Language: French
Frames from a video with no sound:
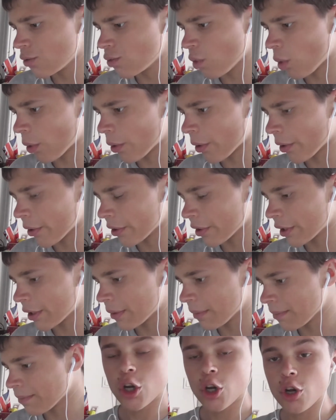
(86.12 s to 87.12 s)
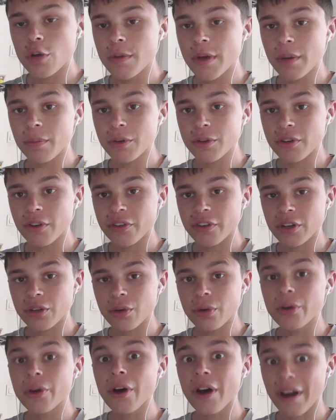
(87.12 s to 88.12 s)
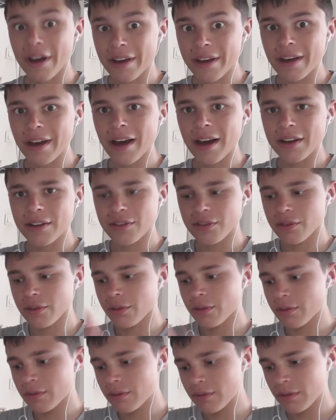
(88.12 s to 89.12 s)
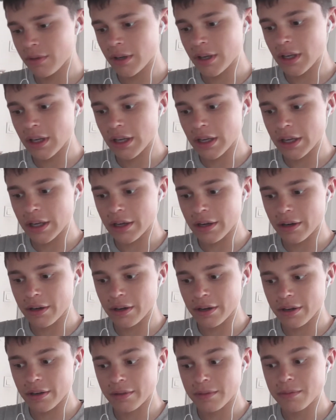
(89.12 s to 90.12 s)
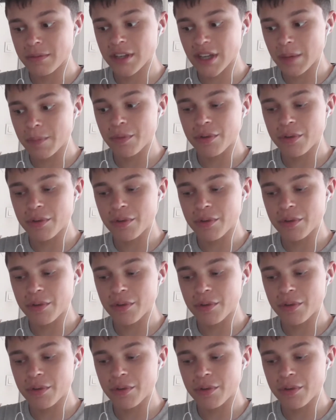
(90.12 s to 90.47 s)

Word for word: où on en est. Lumière moteur, ça tourne, action et euh, très